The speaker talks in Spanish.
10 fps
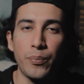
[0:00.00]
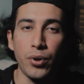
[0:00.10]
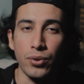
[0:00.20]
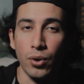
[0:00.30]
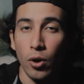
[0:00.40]
se
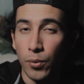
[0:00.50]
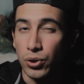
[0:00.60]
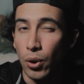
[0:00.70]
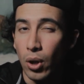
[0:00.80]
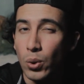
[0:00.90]
portó
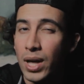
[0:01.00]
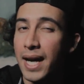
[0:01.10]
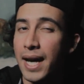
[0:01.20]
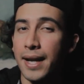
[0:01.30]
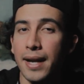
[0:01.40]
como toda una
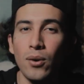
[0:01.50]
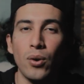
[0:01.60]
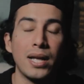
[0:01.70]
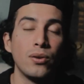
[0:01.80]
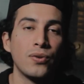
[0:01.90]
guerrera
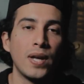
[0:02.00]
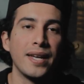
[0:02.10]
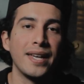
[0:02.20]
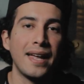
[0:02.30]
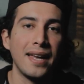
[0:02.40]
logrando
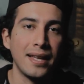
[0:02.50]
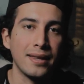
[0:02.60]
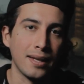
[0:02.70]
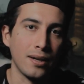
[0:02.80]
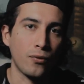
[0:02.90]
salir
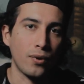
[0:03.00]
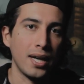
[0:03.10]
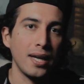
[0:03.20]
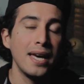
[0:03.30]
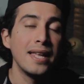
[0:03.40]
adelante.
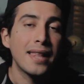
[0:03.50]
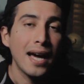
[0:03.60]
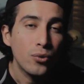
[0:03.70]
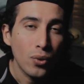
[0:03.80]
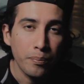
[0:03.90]
Fue
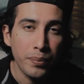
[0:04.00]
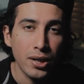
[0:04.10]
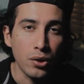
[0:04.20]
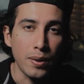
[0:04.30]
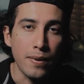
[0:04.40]
tal su
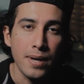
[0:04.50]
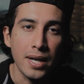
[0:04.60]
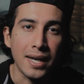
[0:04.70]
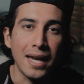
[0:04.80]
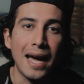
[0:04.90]
empeño de
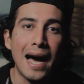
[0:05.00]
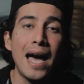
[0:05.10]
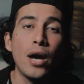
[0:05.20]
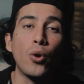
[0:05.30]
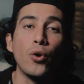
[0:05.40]
vivir que la
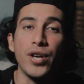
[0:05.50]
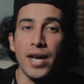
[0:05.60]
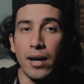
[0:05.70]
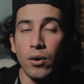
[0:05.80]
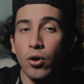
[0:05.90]

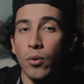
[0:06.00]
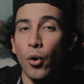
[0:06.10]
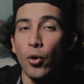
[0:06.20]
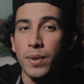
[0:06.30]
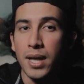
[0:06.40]
consideraron
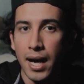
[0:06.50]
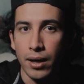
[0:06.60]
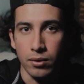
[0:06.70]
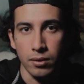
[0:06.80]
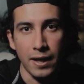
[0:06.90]
como un
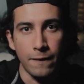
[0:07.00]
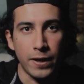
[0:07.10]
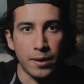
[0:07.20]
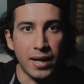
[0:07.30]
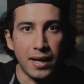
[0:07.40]
milagro.
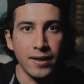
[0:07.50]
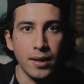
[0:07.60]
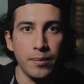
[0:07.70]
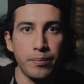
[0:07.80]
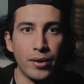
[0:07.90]
Enfermeras
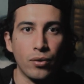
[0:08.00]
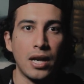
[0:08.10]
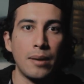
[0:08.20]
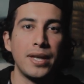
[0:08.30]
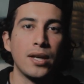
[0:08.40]
y
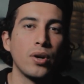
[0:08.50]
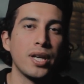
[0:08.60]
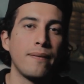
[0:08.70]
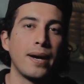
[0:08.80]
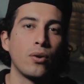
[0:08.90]
personal médico
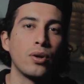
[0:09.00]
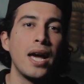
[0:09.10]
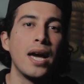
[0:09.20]
llevaron